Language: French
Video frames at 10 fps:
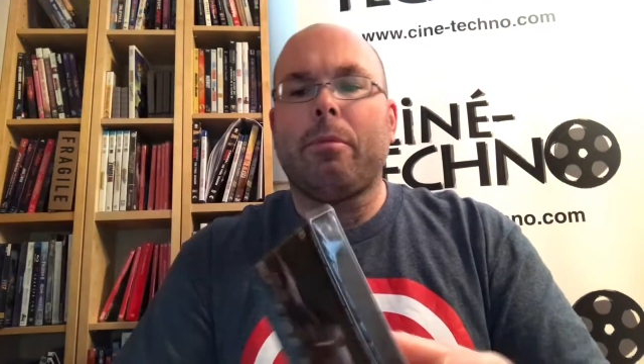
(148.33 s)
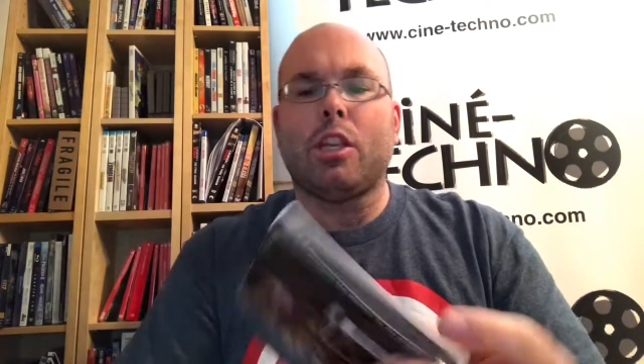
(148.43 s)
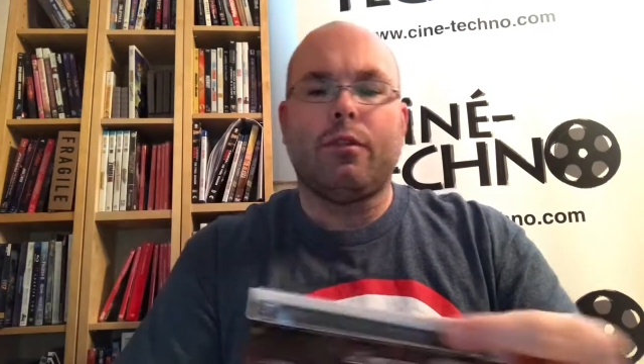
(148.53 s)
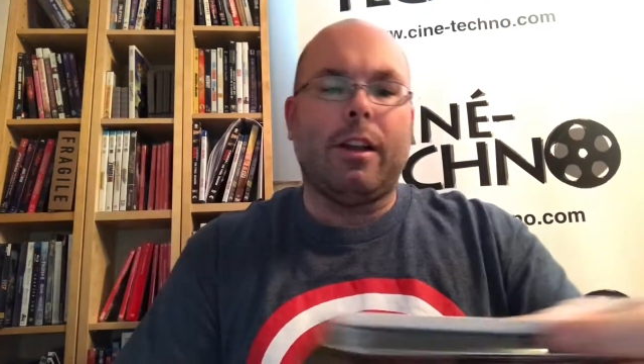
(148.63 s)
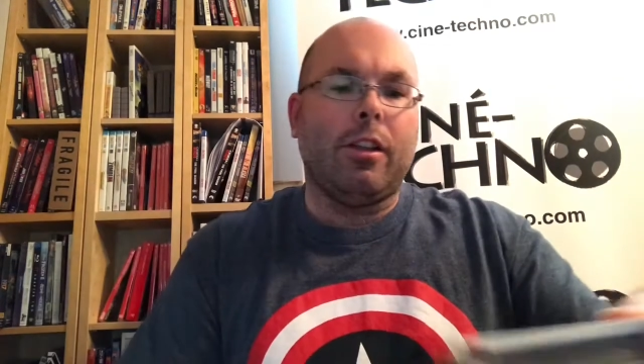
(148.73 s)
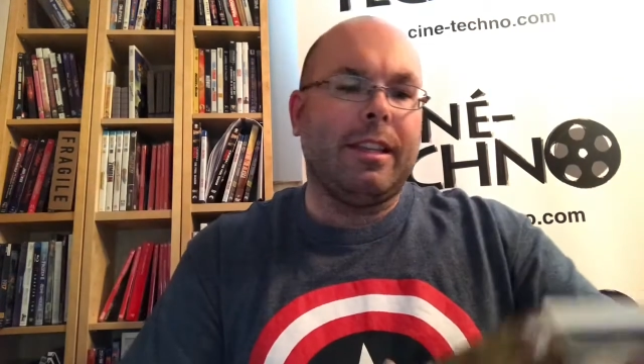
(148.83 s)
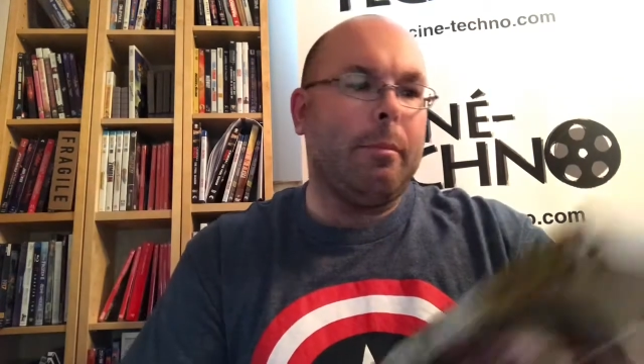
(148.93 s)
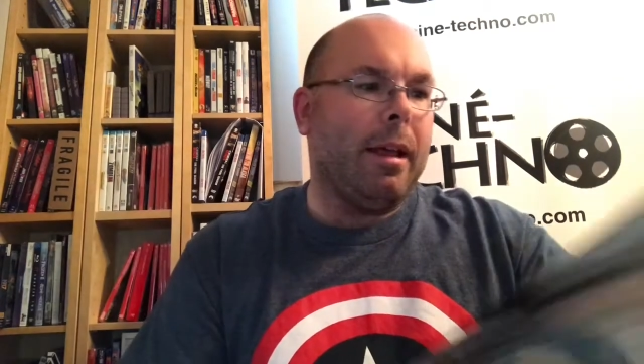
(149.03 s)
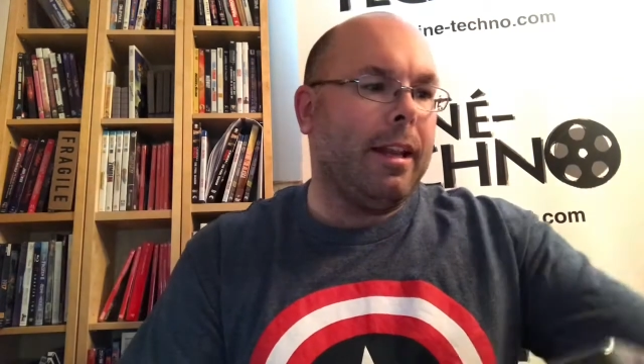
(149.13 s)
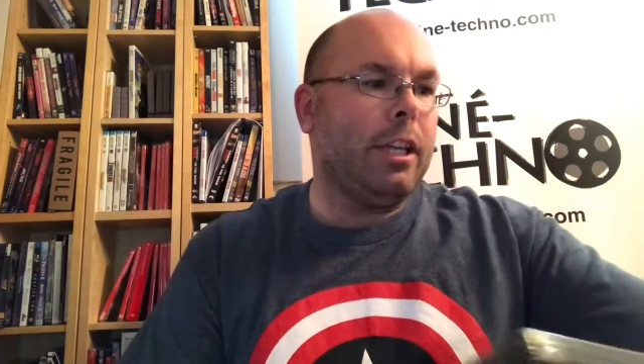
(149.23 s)
Je vais le
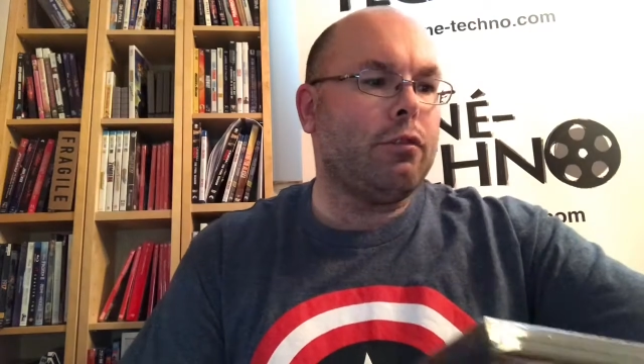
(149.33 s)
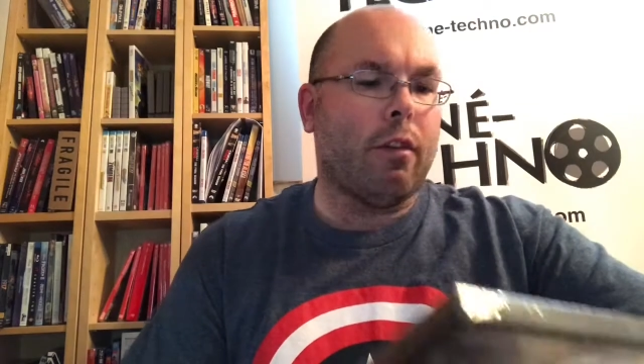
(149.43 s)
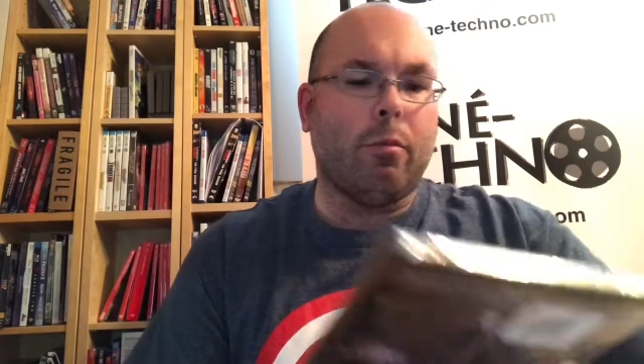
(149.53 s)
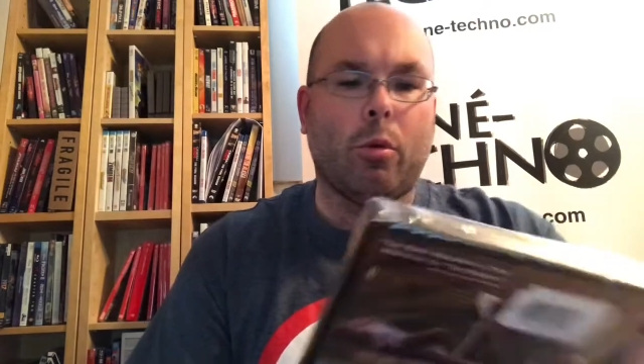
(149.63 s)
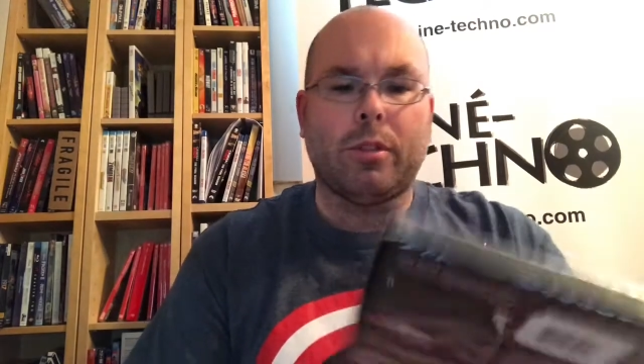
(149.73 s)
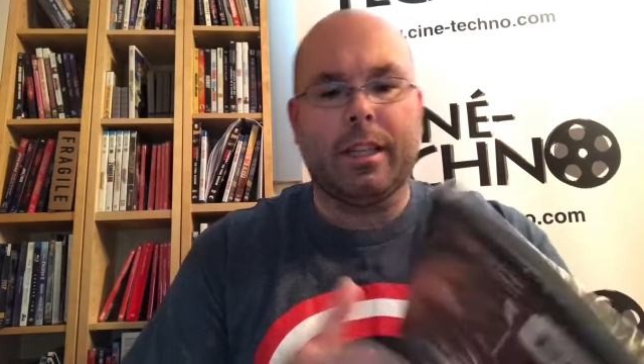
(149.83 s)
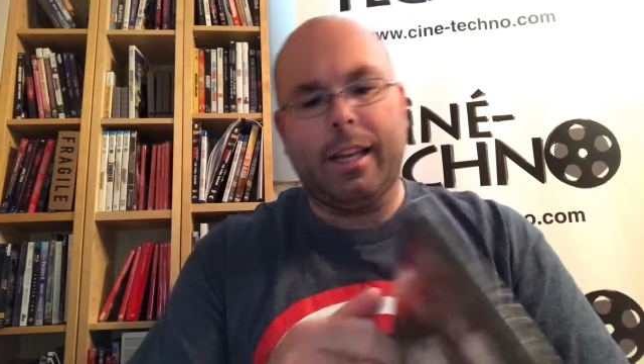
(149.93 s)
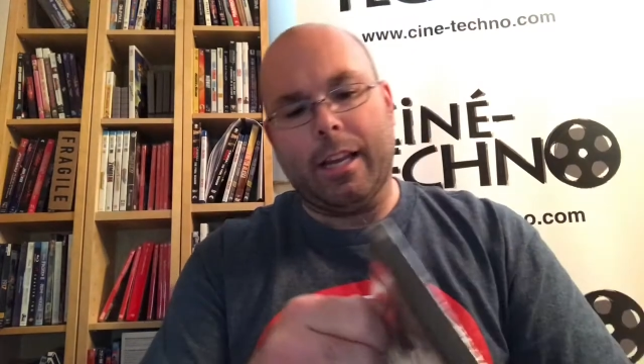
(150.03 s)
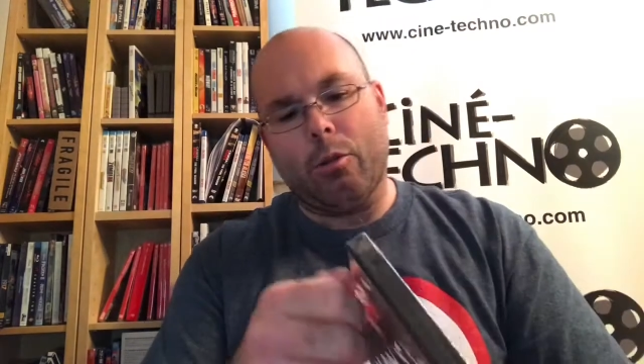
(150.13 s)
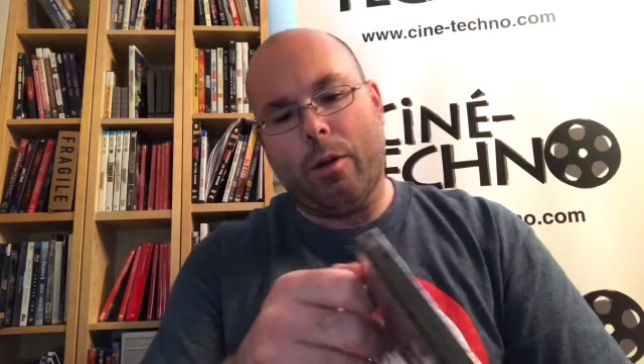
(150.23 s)
déballer, je vais vous
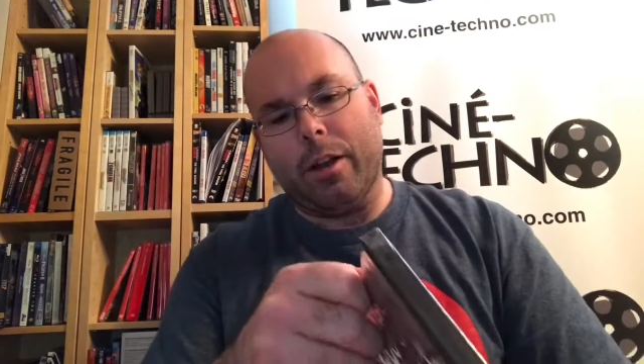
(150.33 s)
montrer à quoi